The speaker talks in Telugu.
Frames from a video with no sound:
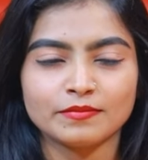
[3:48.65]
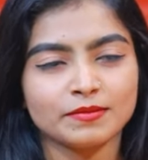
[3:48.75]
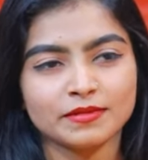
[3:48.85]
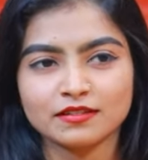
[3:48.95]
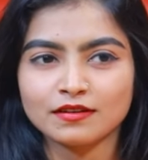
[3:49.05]

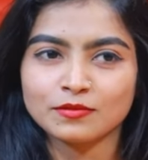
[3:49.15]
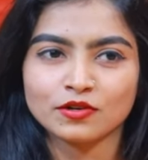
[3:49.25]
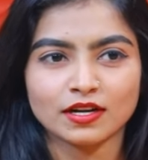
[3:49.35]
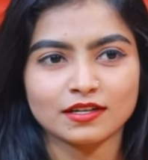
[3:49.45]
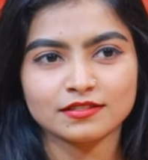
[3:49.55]
మేమిద్దరం
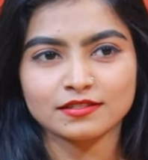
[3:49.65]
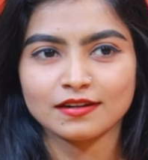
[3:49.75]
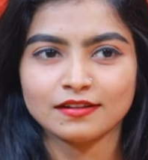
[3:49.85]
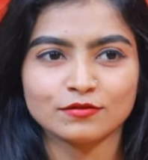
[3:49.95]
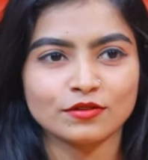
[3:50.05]
ఒక
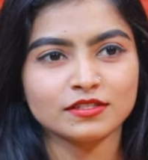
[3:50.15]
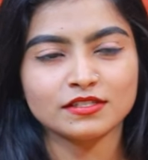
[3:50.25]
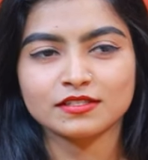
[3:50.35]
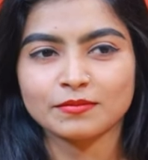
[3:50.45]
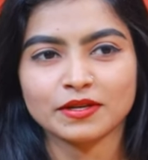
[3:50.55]
అండర్స్టాండింగ్ తోనే
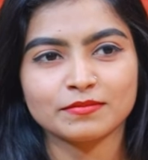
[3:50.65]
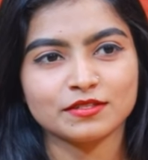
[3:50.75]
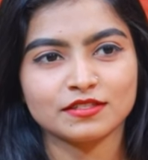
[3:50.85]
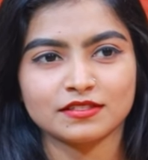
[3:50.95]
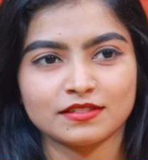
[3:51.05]
చేసాం ఏం
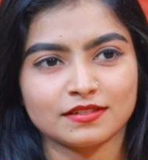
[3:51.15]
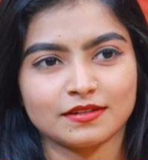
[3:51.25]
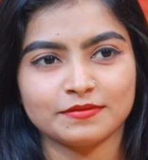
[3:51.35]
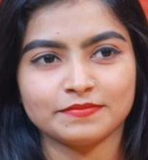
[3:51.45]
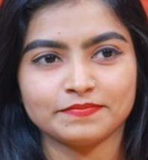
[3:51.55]
చేసినా సరే